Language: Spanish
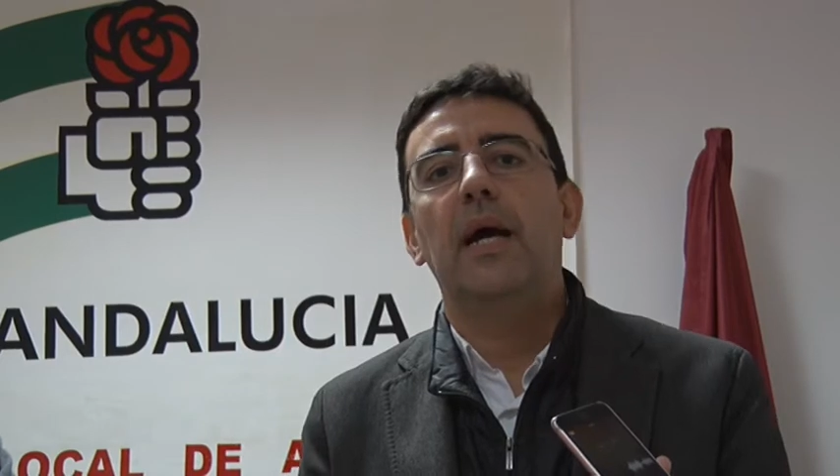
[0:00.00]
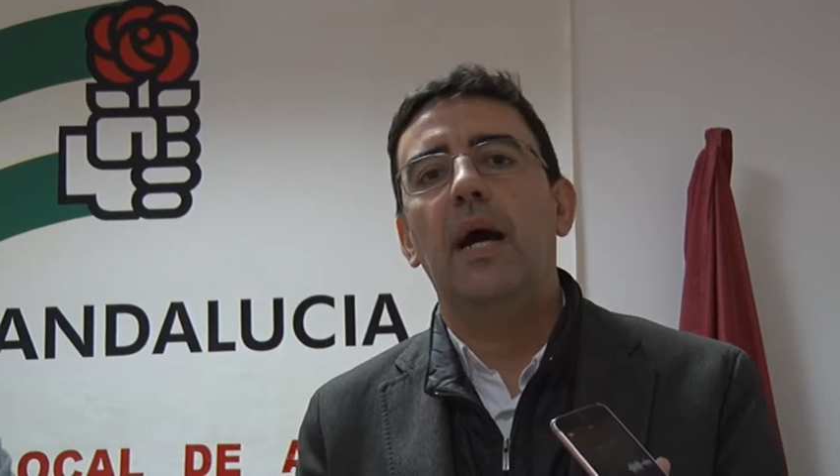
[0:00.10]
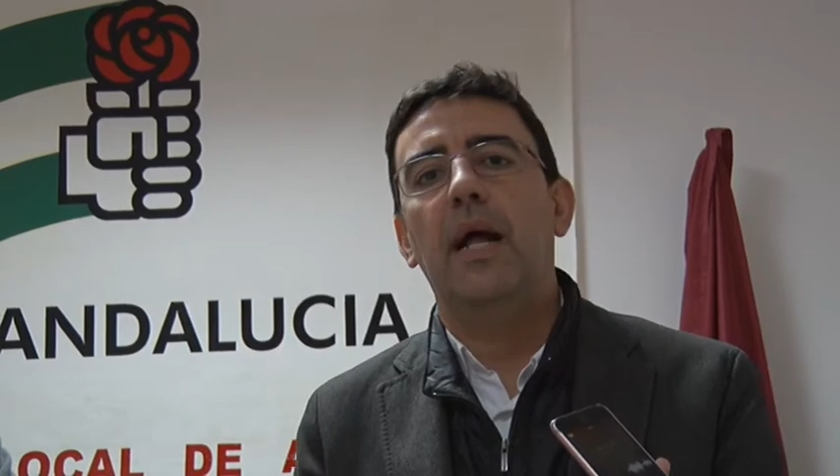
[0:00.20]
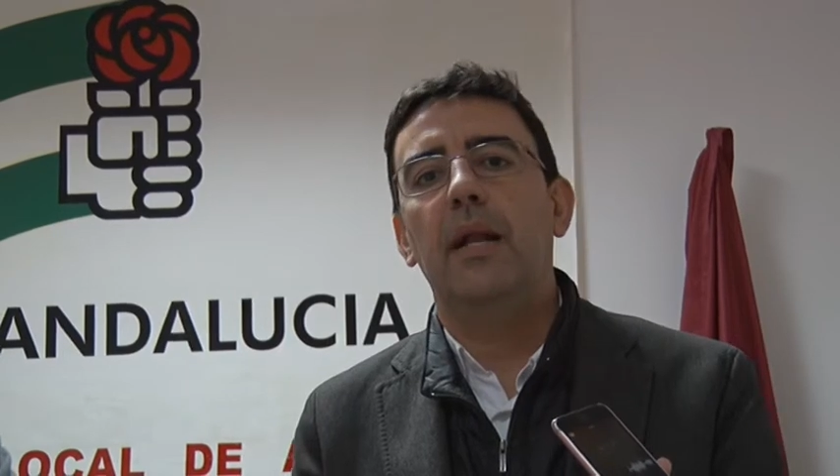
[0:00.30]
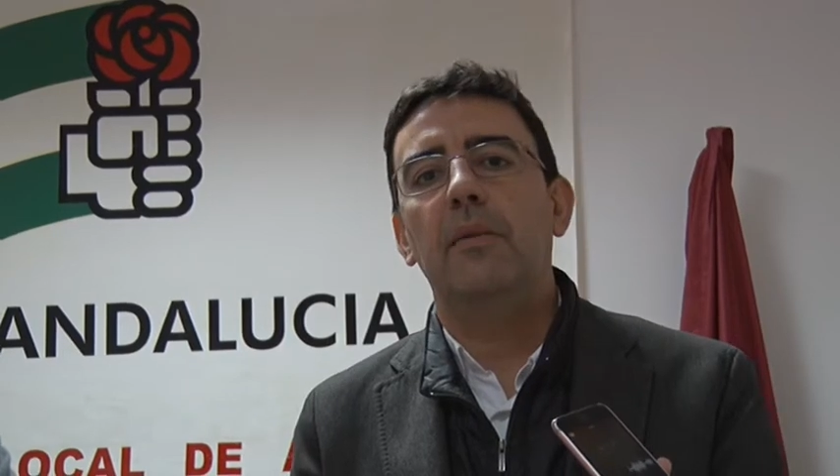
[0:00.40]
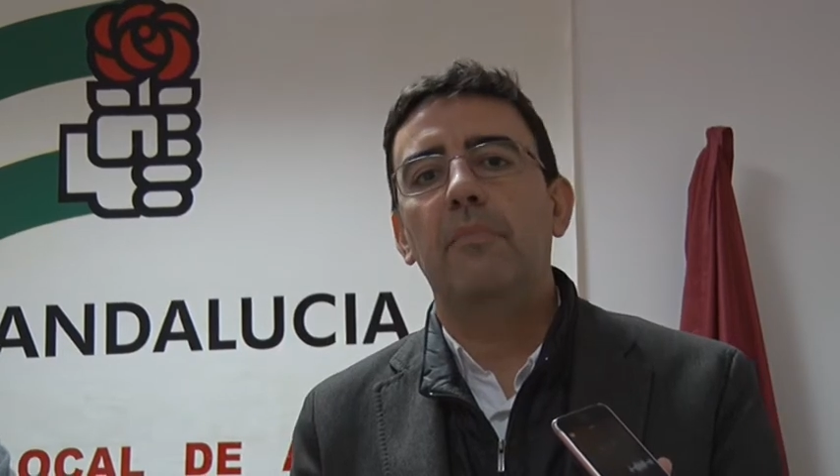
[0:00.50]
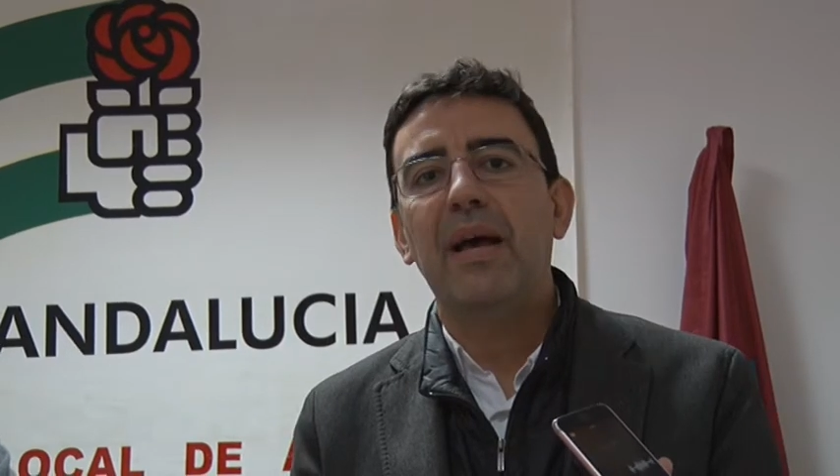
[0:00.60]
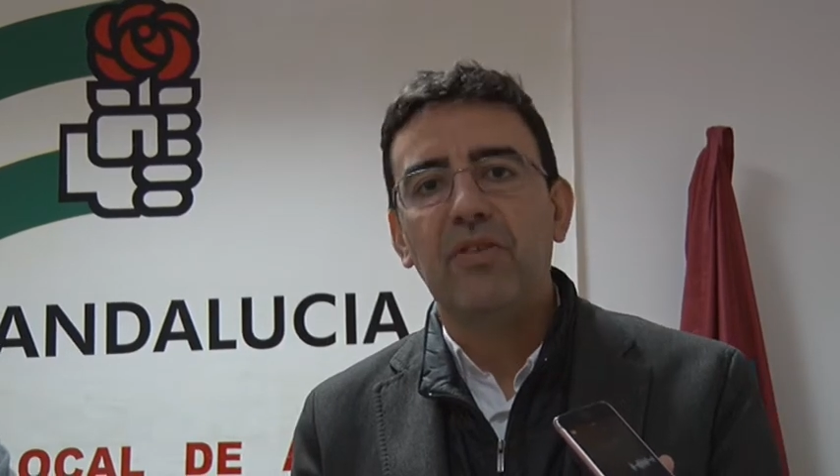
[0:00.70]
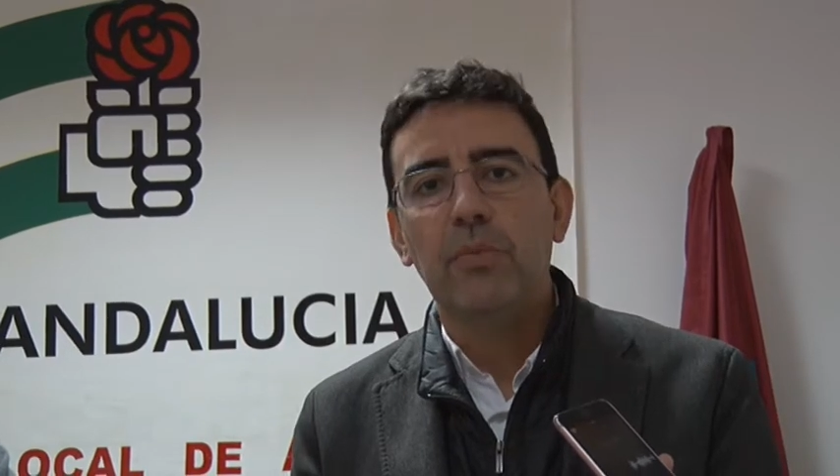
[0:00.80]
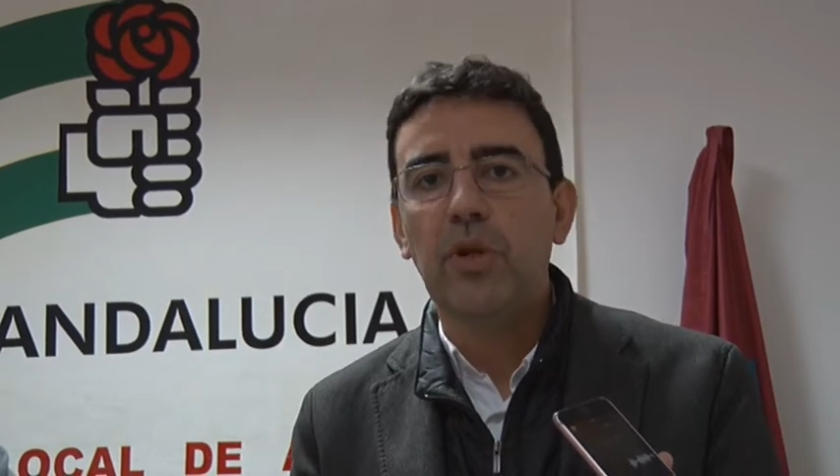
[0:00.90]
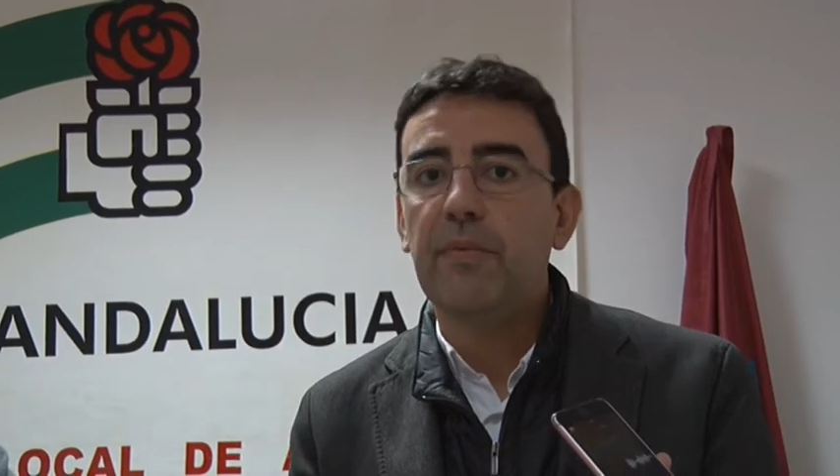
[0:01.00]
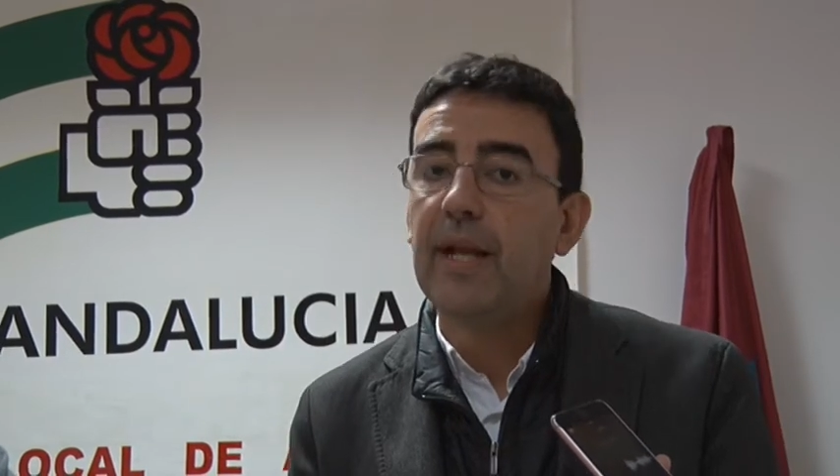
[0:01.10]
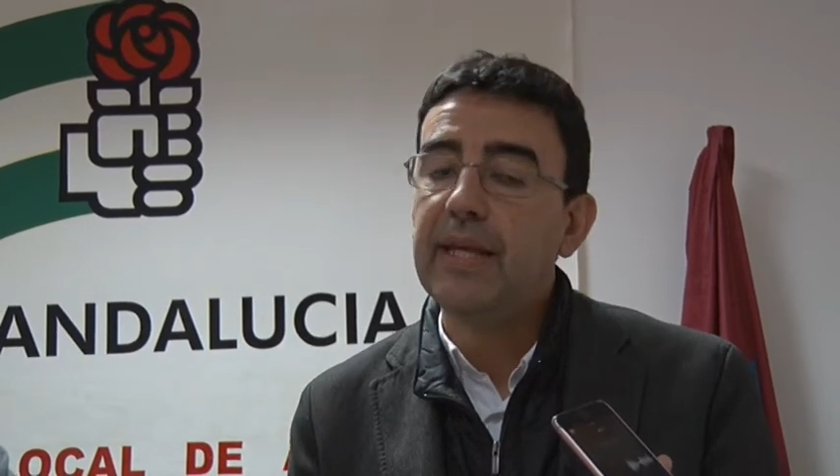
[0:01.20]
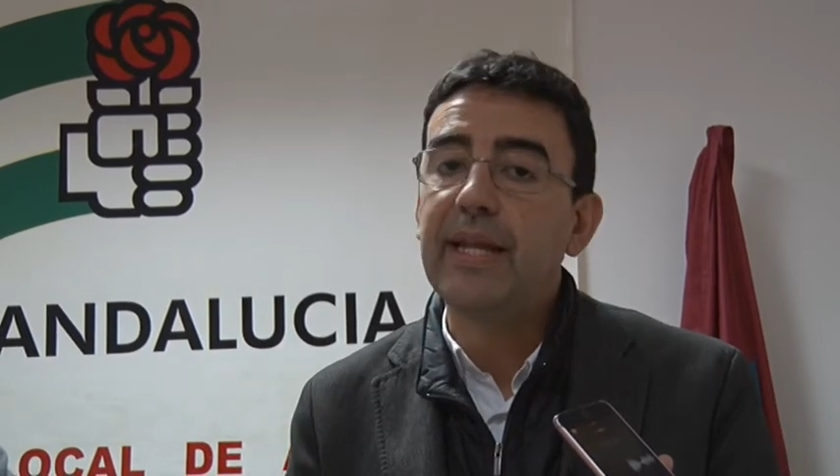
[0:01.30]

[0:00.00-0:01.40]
al máximo nivel y